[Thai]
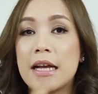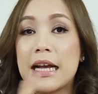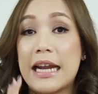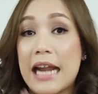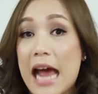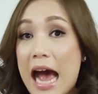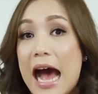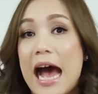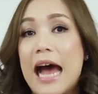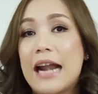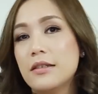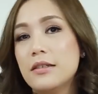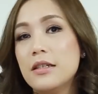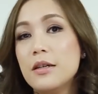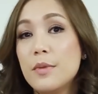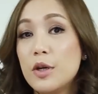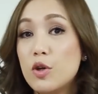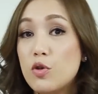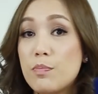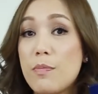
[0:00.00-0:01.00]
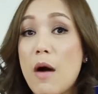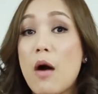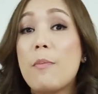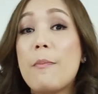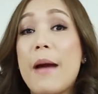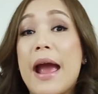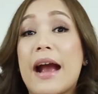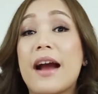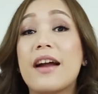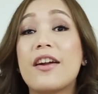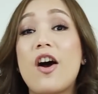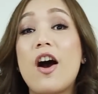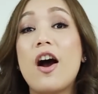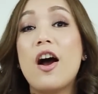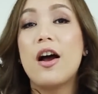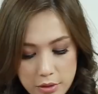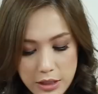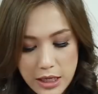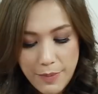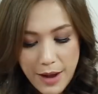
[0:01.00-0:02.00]
กระดาษซึ่งมันดูปองแปงเนาะ
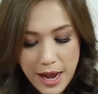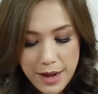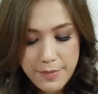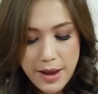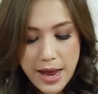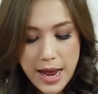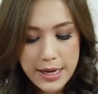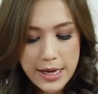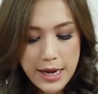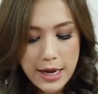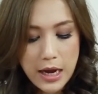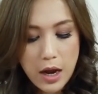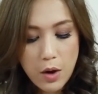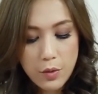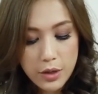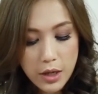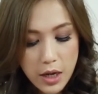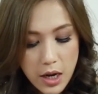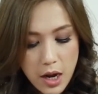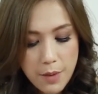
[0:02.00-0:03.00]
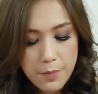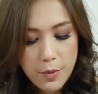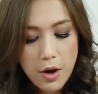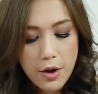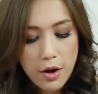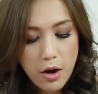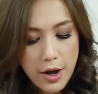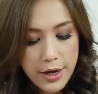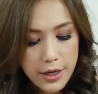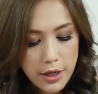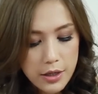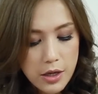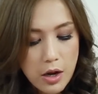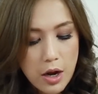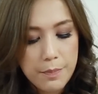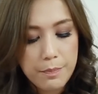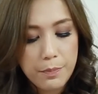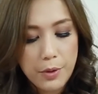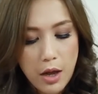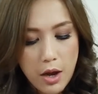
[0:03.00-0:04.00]
ที่ผ่านมาเนี่ยเขาเริ่มค่อยๆทยอ
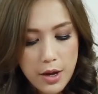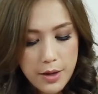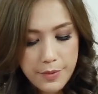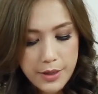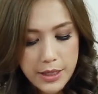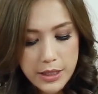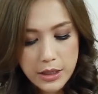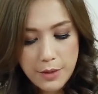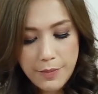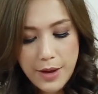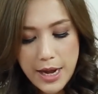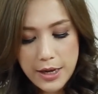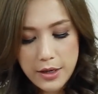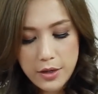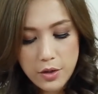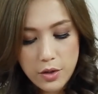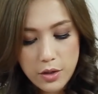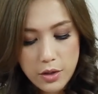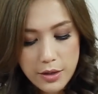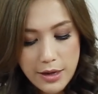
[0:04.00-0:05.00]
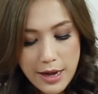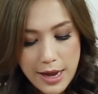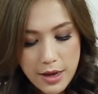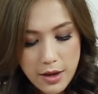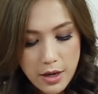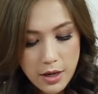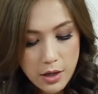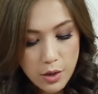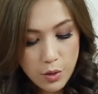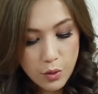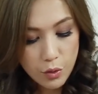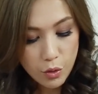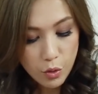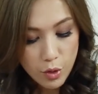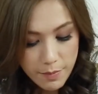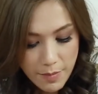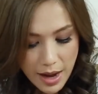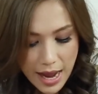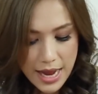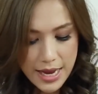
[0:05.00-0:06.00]
ยปล่อยผลิตภัณฑ์ใน
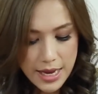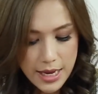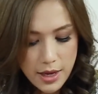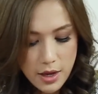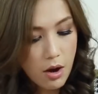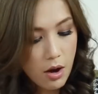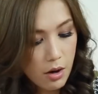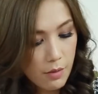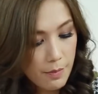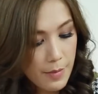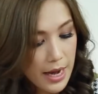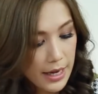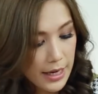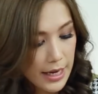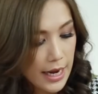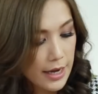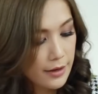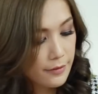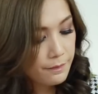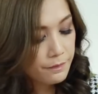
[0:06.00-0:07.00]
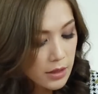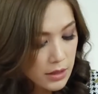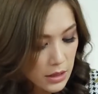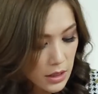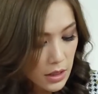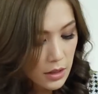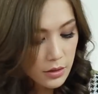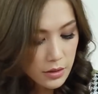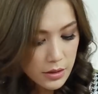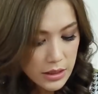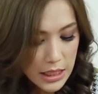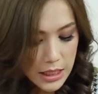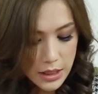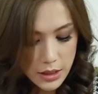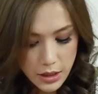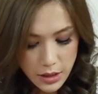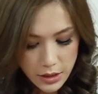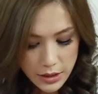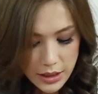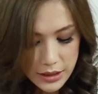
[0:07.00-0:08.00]
รุ่นใหม่ออกมากันซึ่งสิ่ง
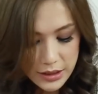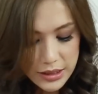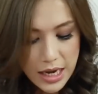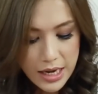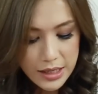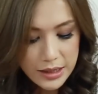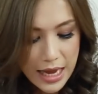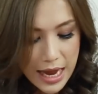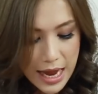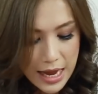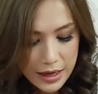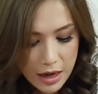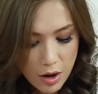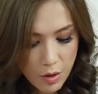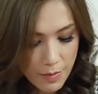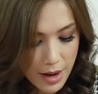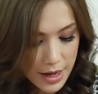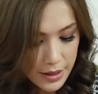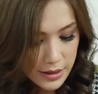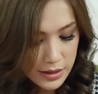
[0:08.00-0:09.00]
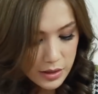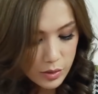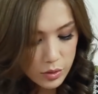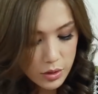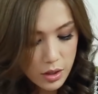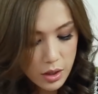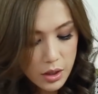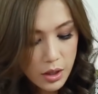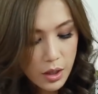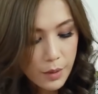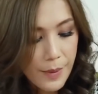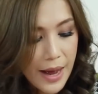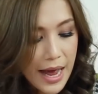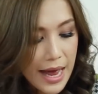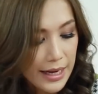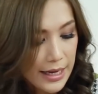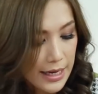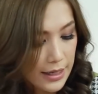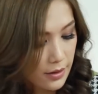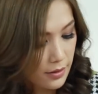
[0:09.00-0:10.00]
หนึ่งที่เตะตาเรามากที่สุดก็คือ
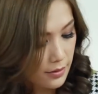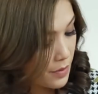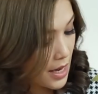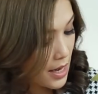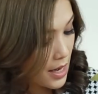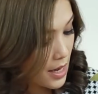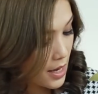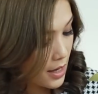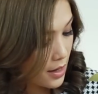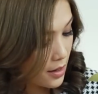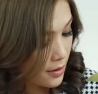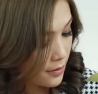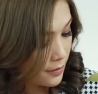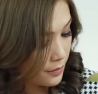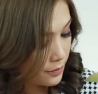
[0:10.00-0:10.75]
พาเลตเป็น